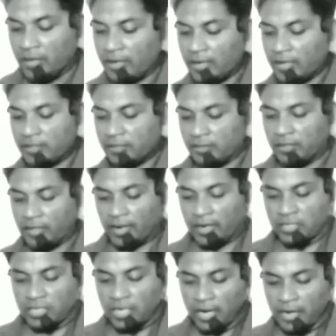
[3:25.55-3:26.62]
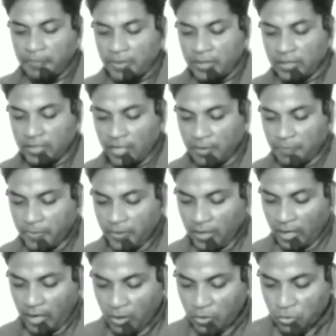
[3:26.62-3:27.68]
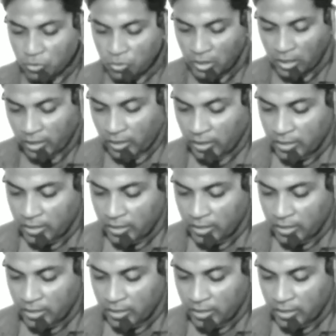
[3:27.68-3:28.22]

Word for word: रक्षा बंधन पर आऊँगा